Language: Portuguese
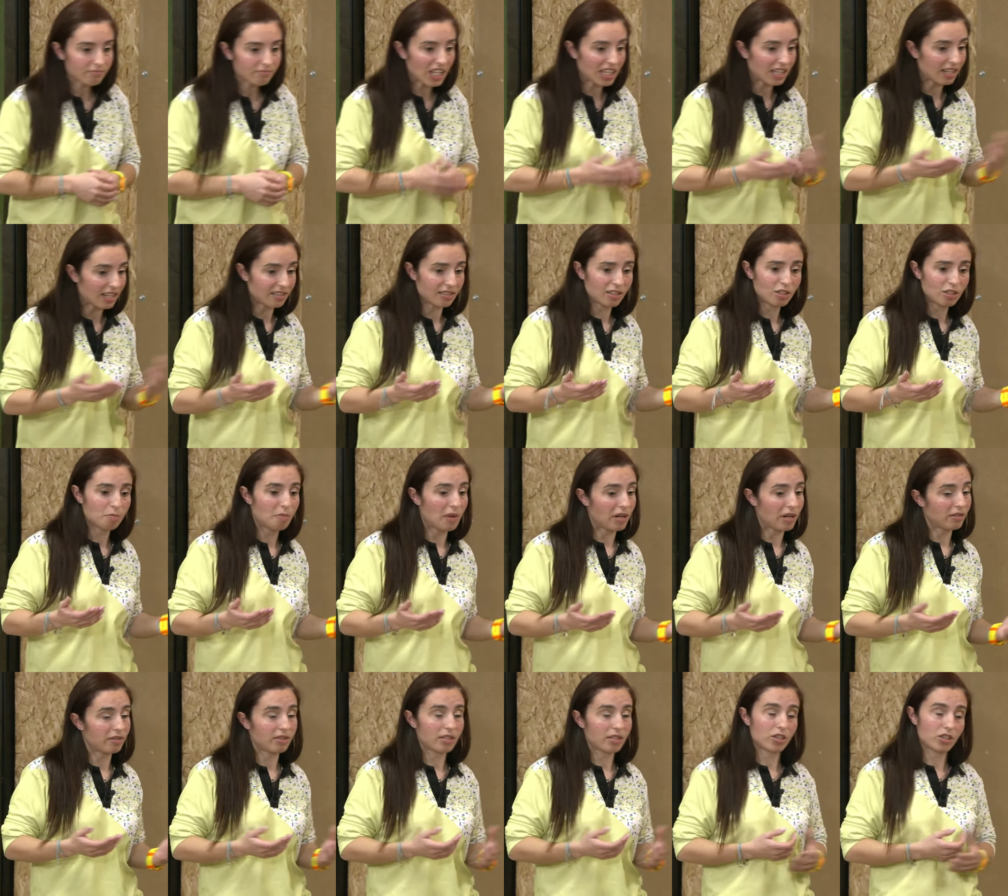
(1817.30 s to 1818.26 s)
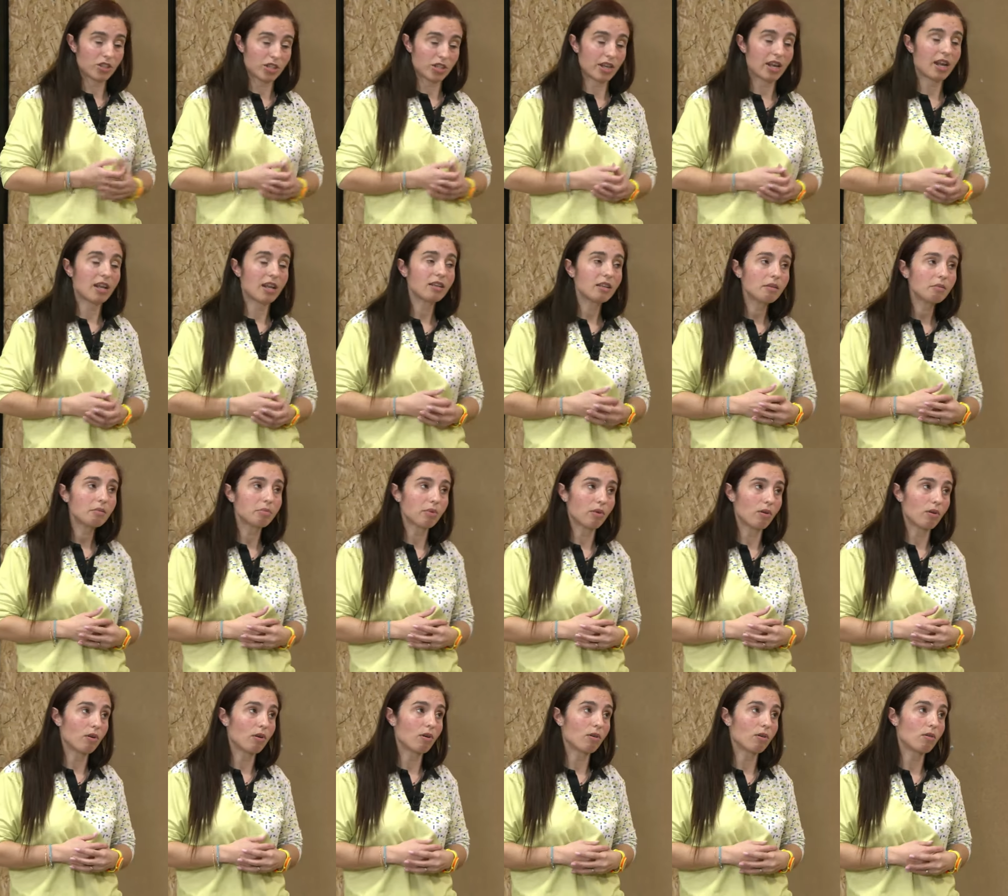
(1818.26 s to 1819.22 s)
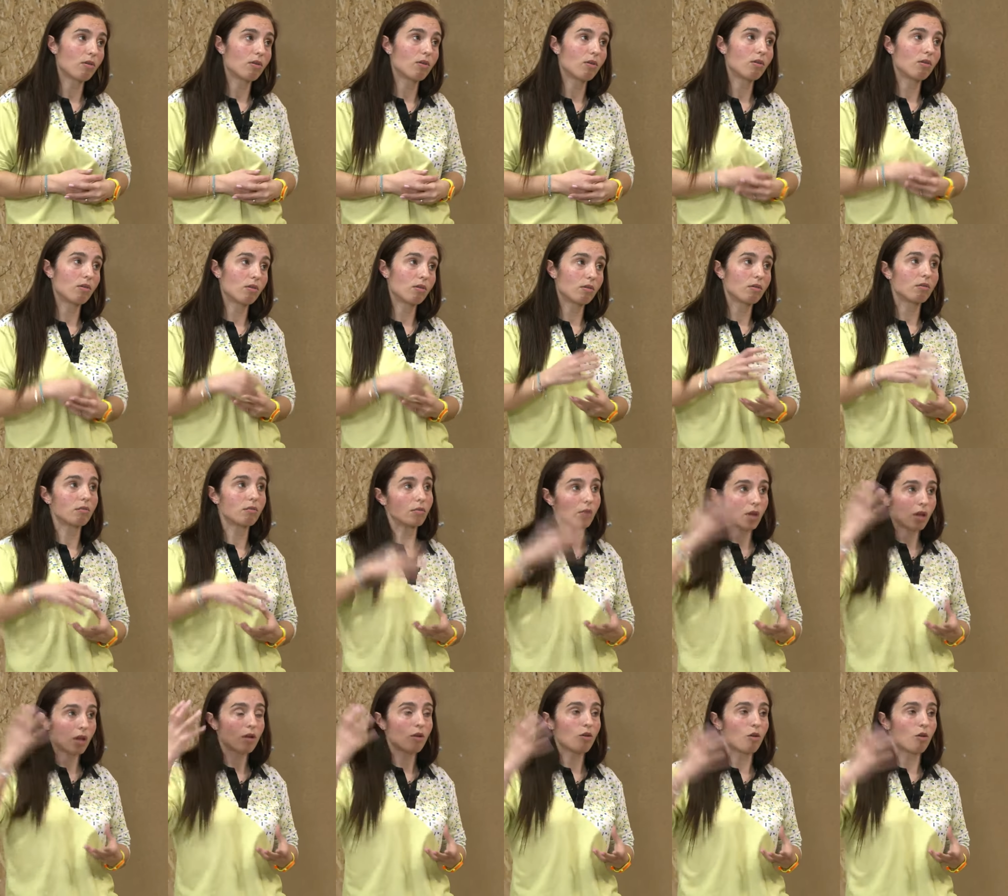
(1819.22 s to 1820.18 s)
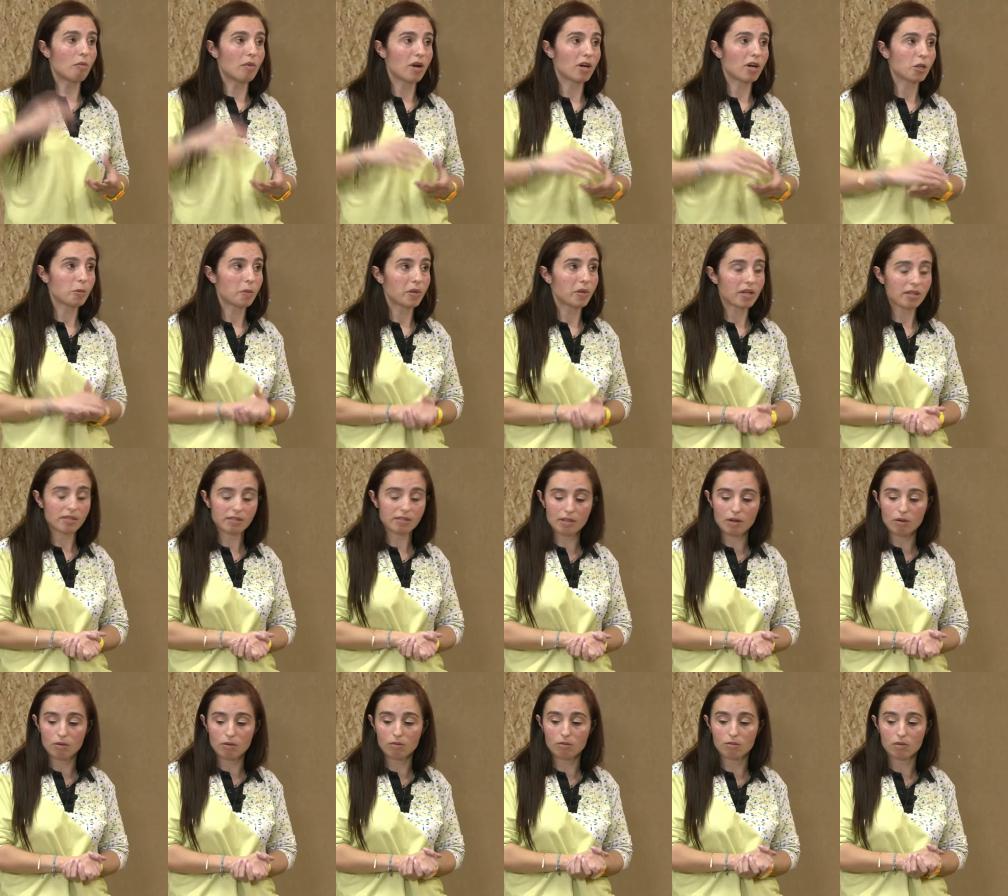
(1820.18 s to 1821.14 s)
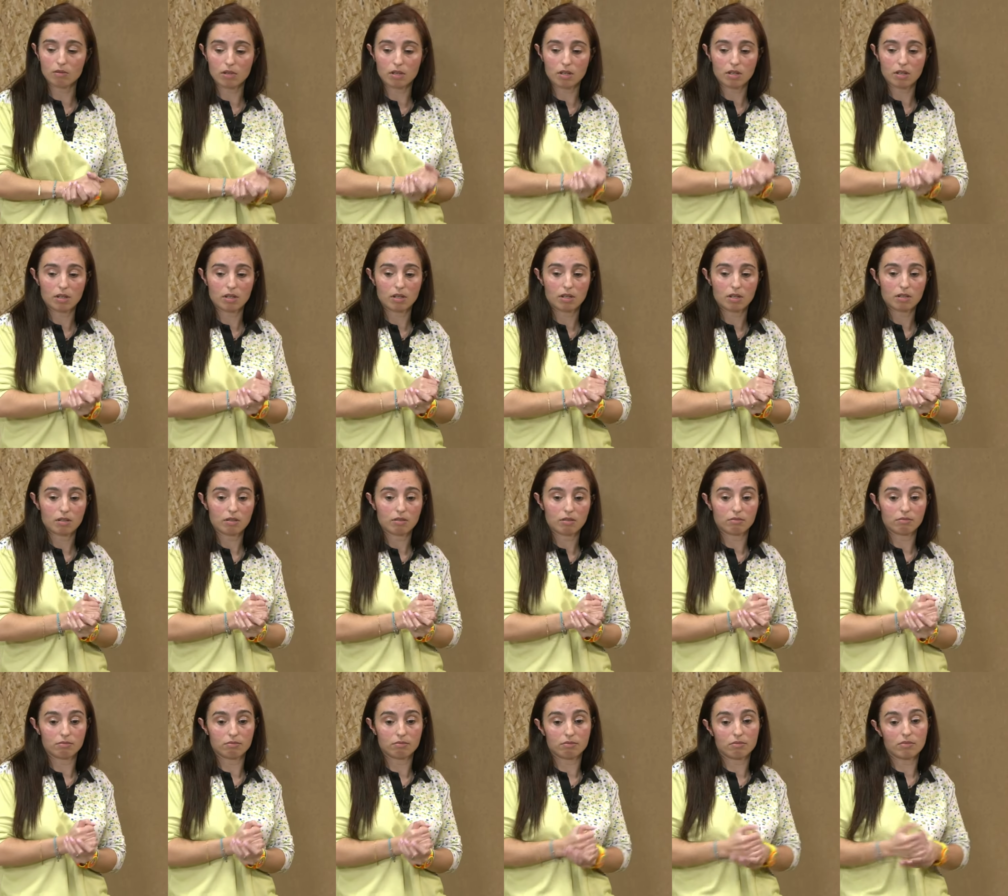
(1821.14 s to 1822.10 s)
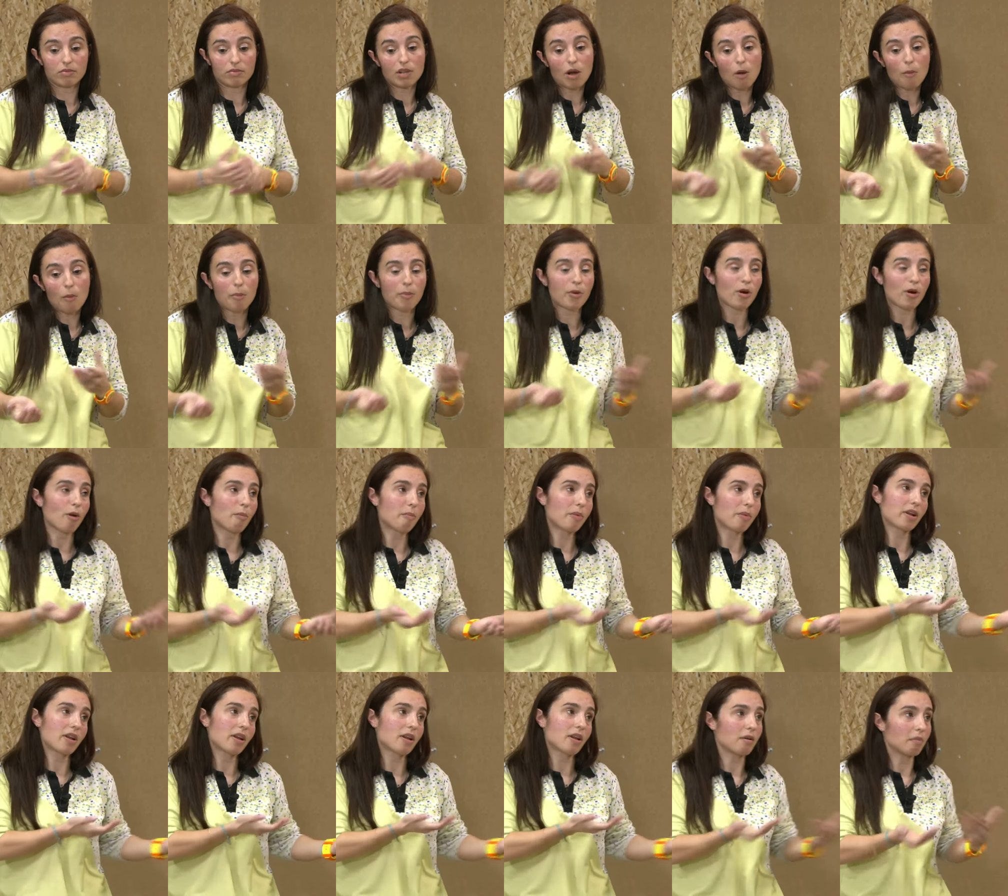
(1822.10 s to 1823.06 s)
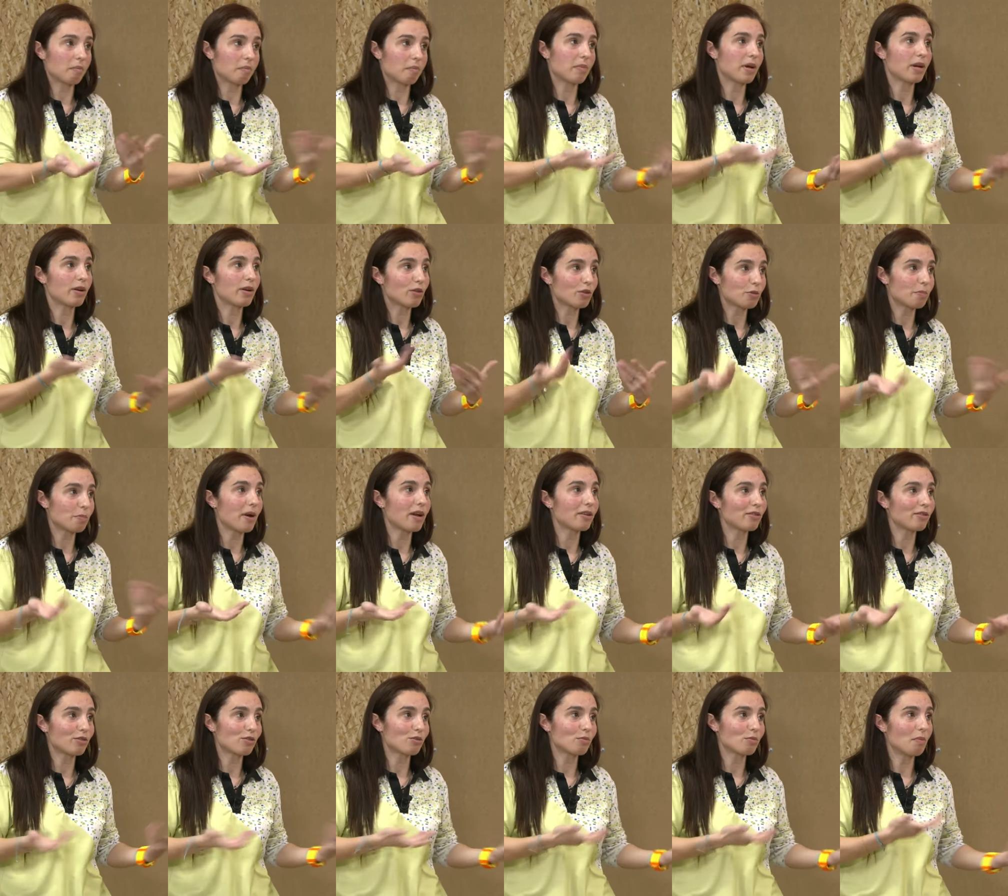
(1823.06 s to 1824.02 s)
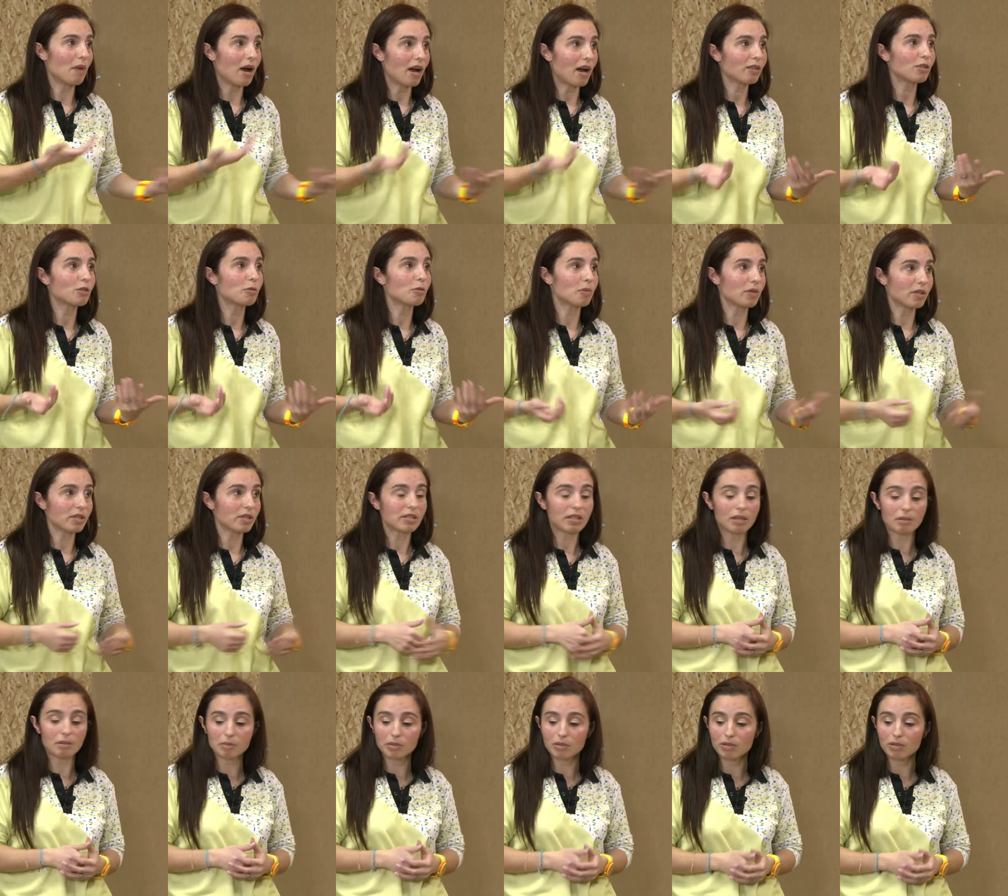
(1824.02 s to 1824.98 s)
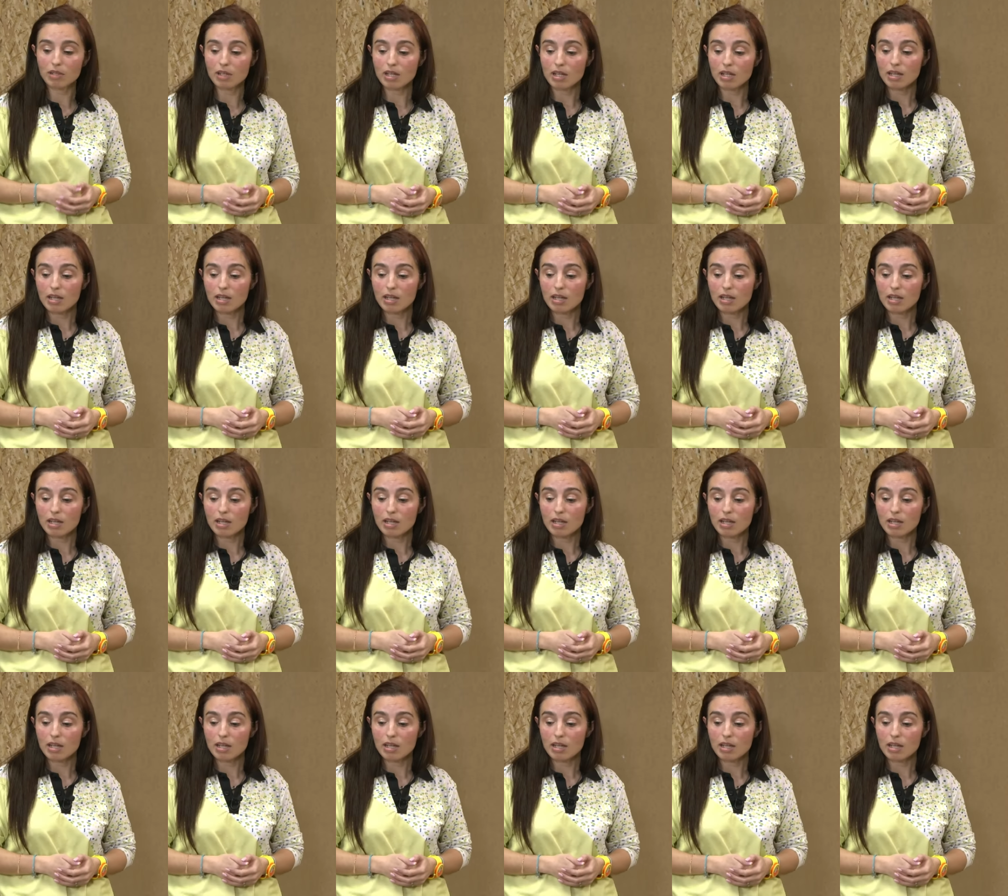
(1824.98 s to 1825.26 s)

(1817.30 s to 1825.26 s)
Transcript: casas de banho sem janela ou uhum. com, com uma respiração uh, não própria para os banhos tomados, por exemplo.